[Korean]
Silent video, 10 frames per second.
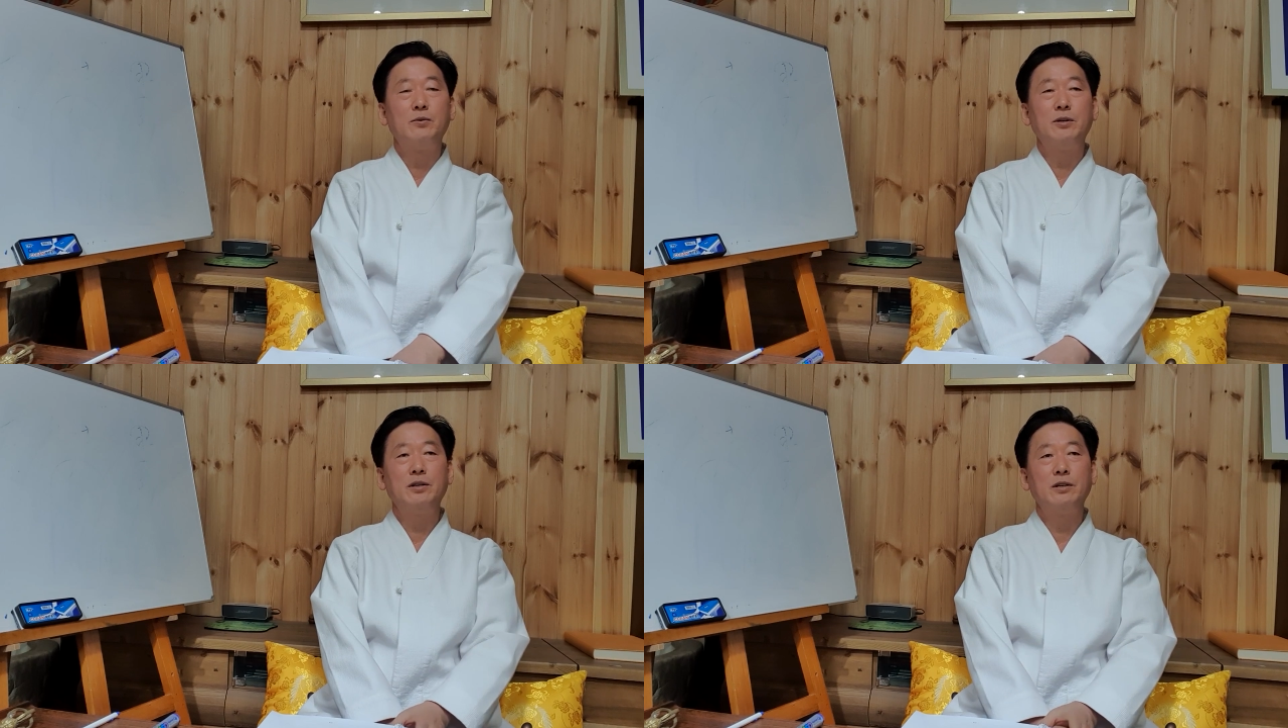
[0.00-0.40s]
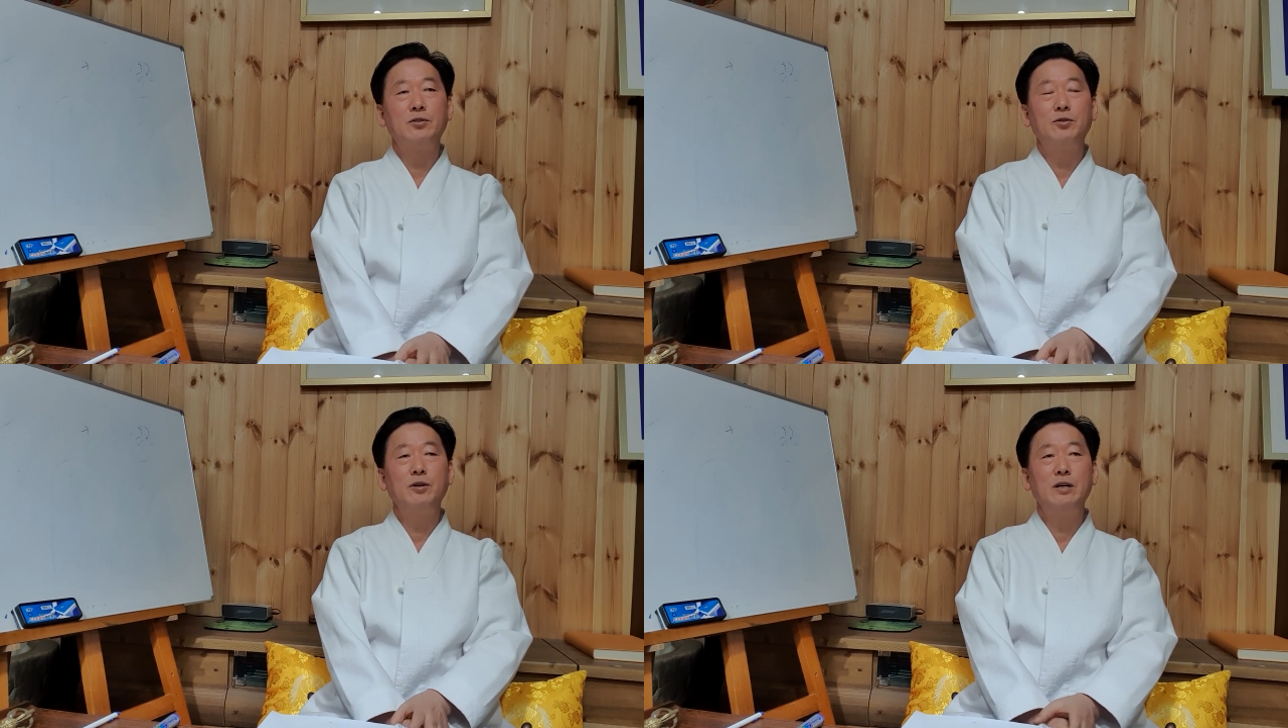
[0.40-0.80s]

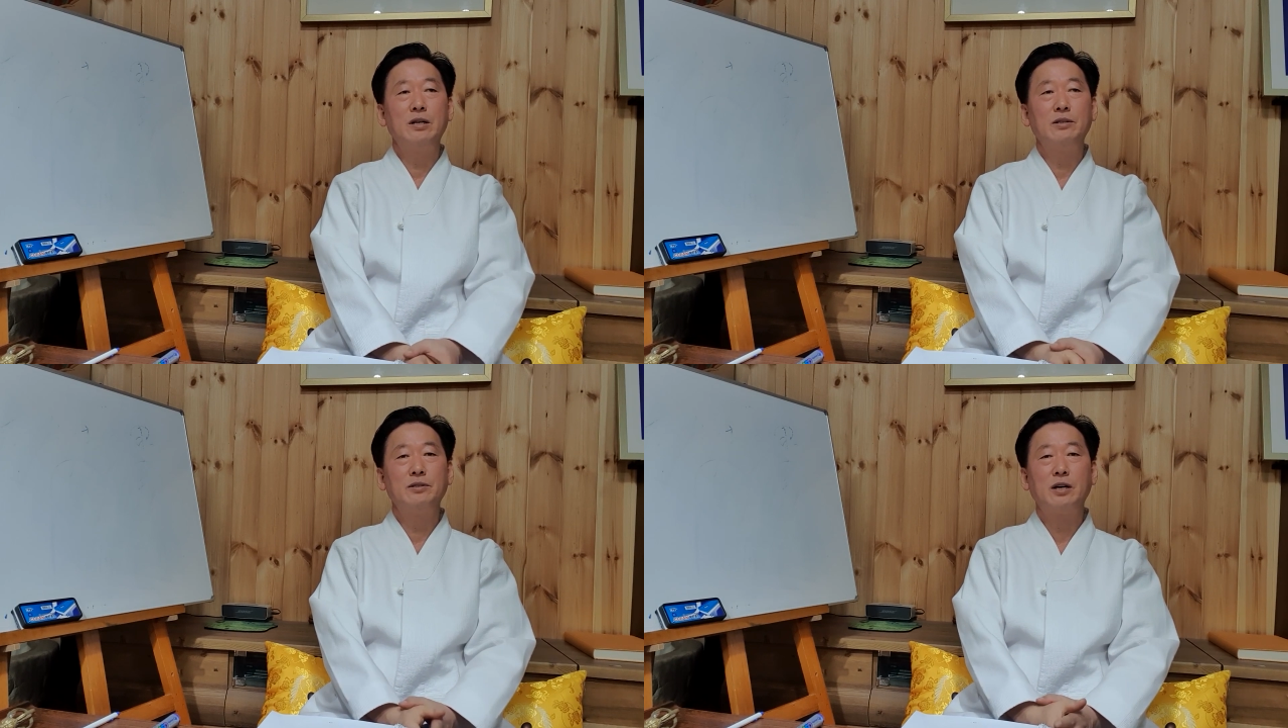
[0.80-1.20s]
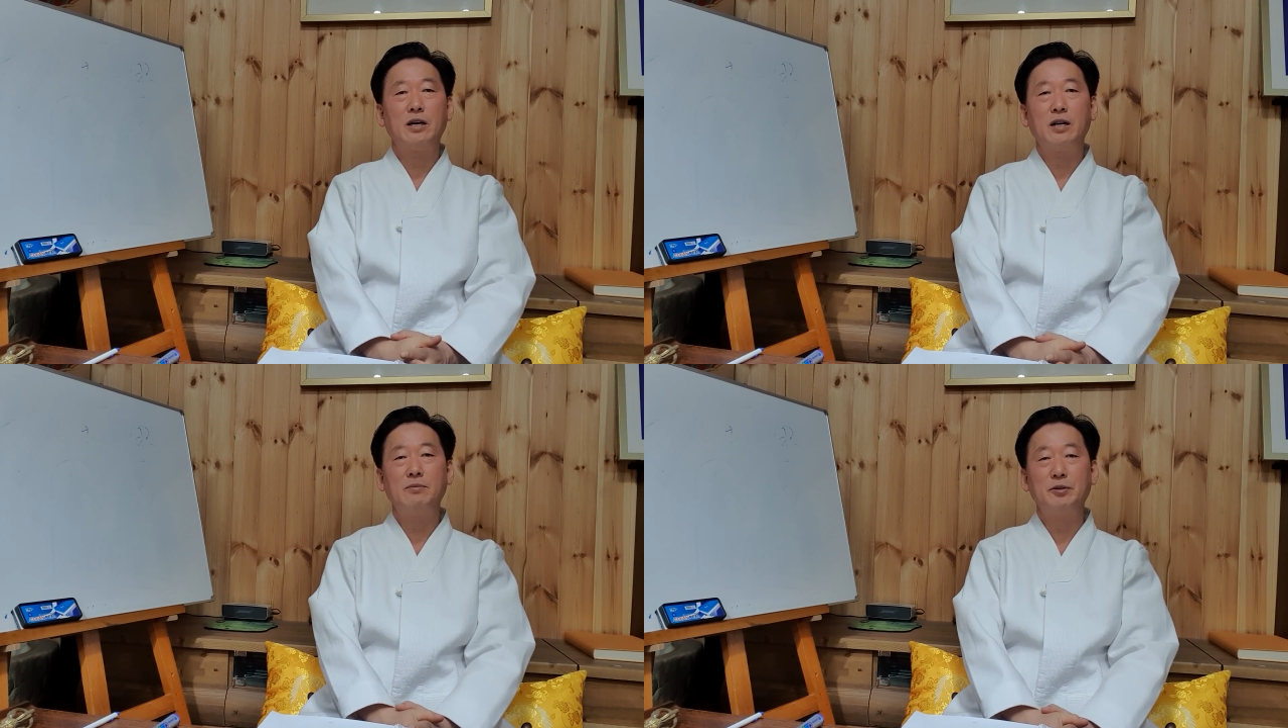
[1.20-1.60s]
우리 수행하는
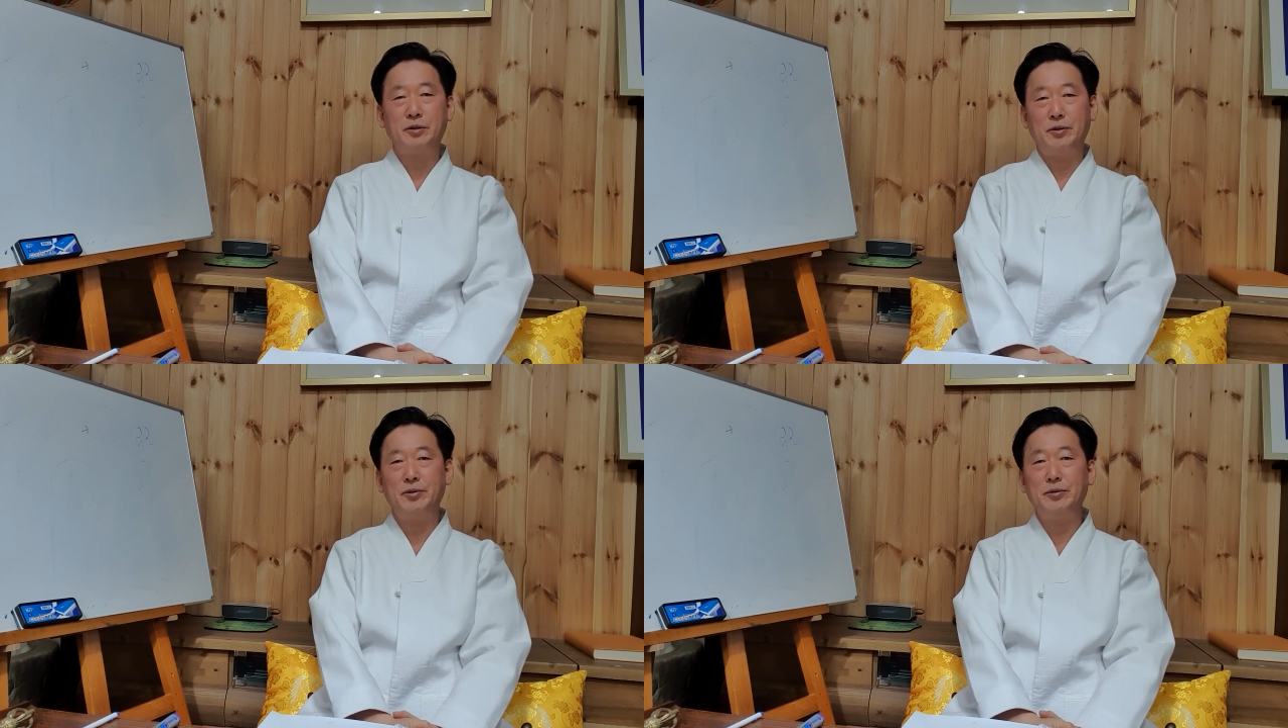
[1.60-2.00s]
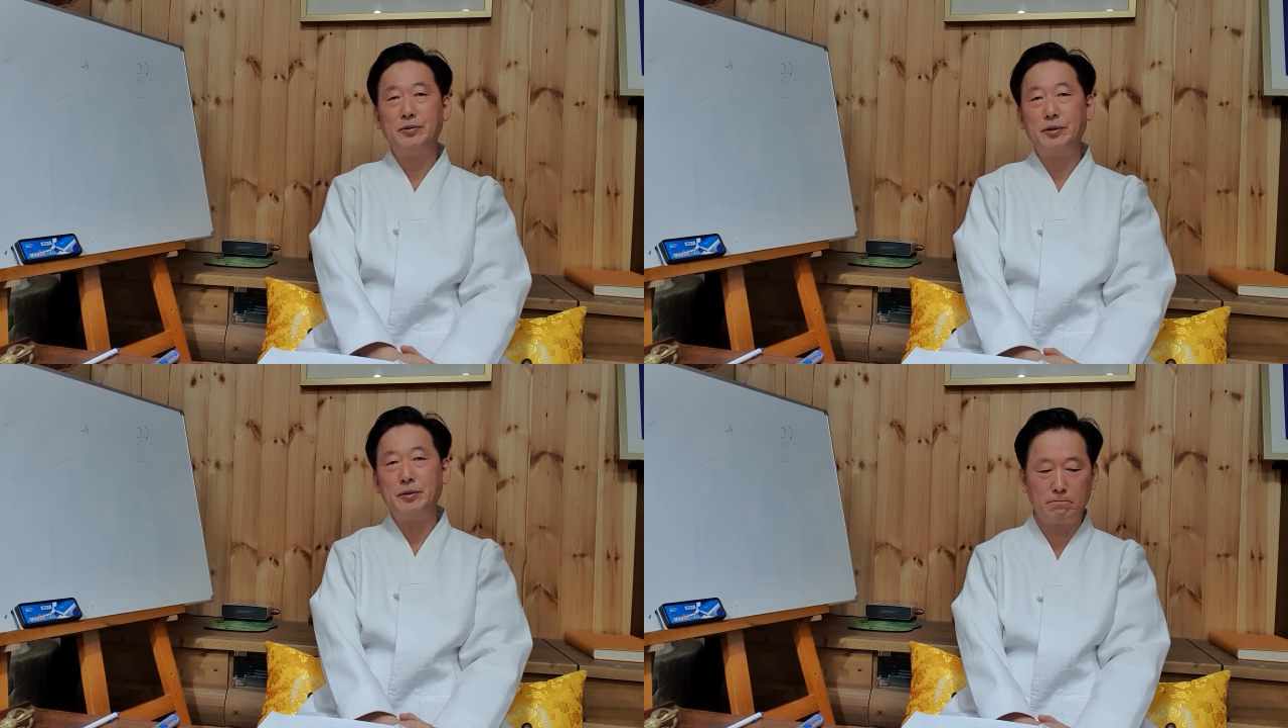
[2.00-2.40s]

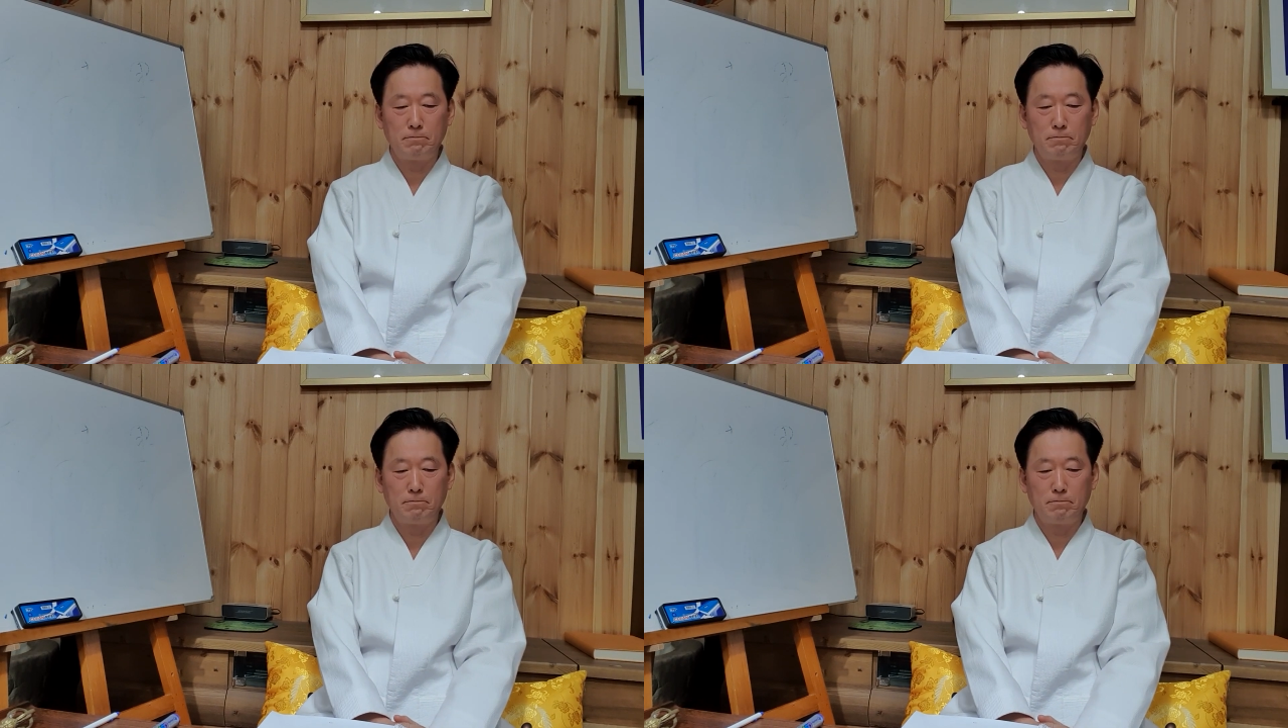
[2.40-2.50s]
사람들은